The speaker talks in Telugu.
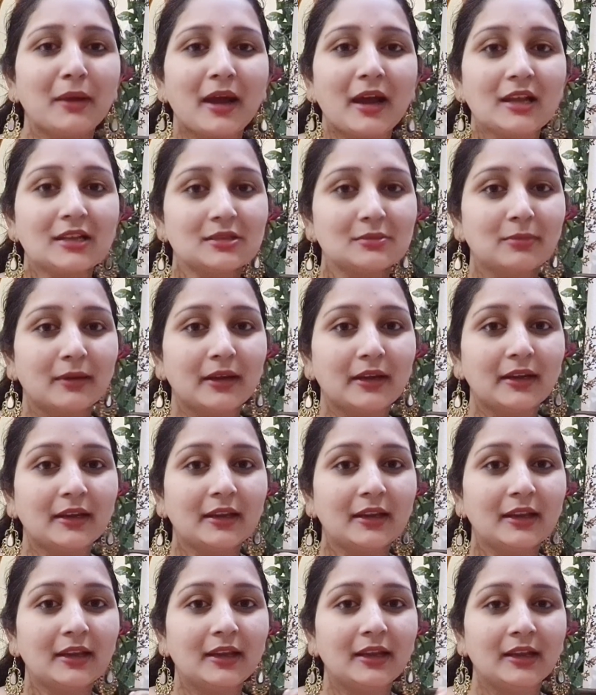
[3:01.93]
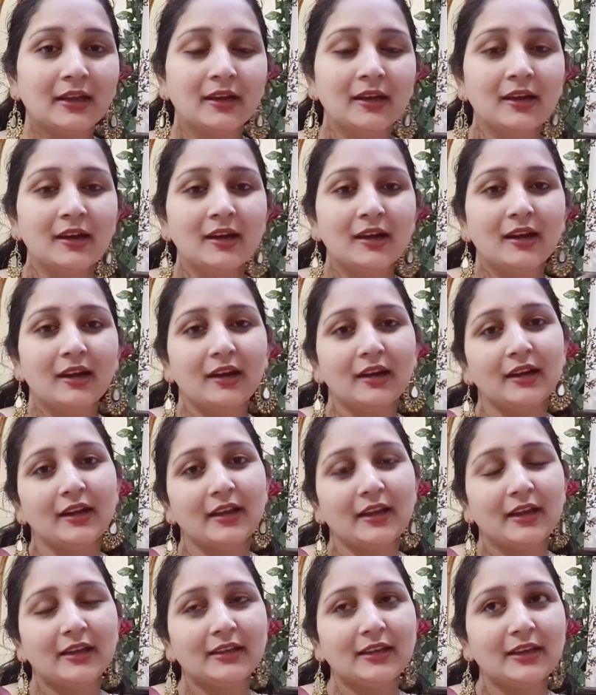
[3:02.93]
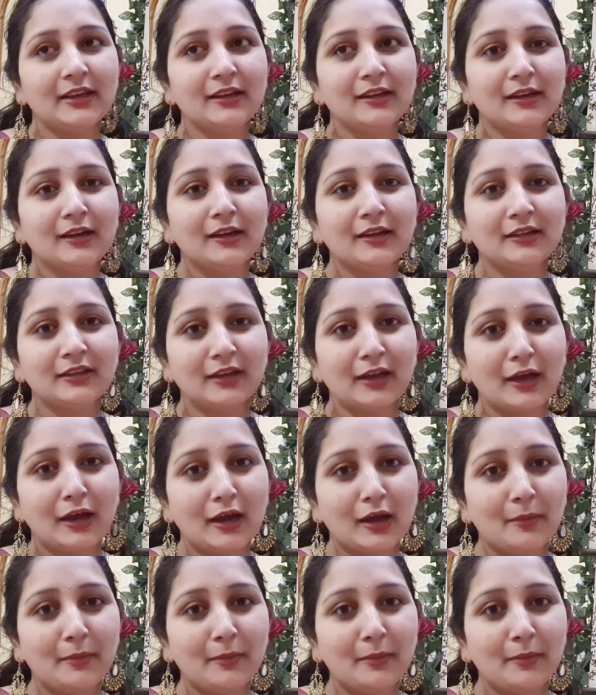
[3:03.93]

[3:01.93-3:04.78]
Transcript: మా హస్బెండ్కి ఏదైనా నా